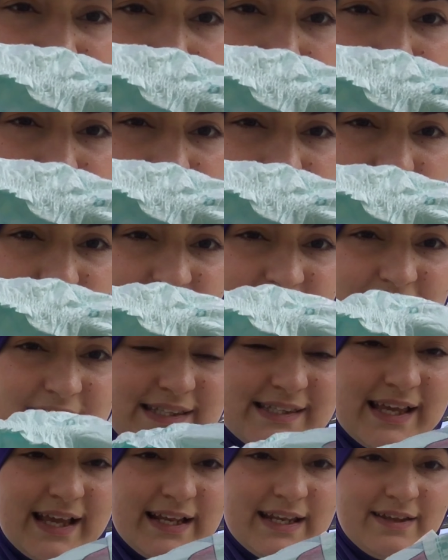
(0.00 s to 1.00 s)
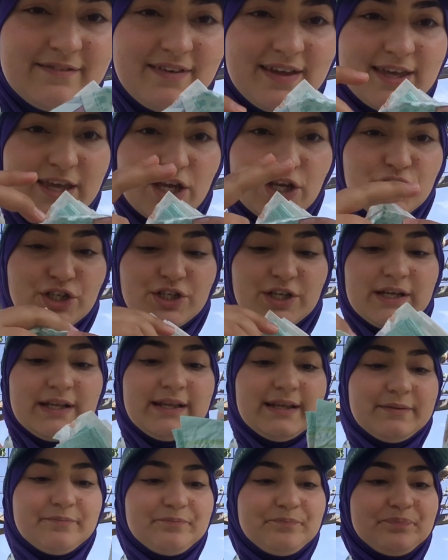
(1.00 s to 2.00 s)
Baklava desenli ve yeşil.
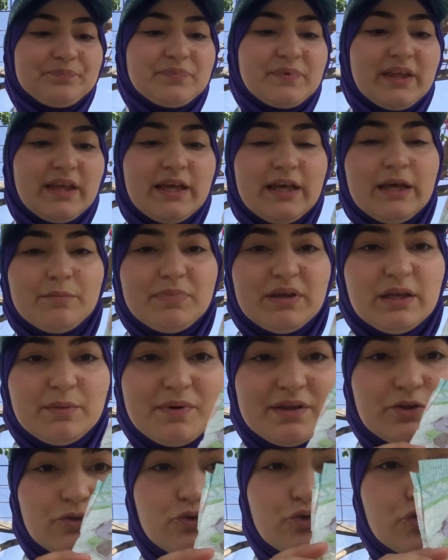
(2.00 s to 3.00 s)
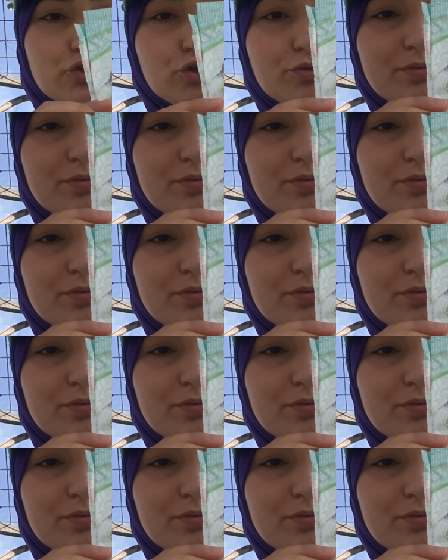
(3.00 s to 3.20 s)
Firmanın 3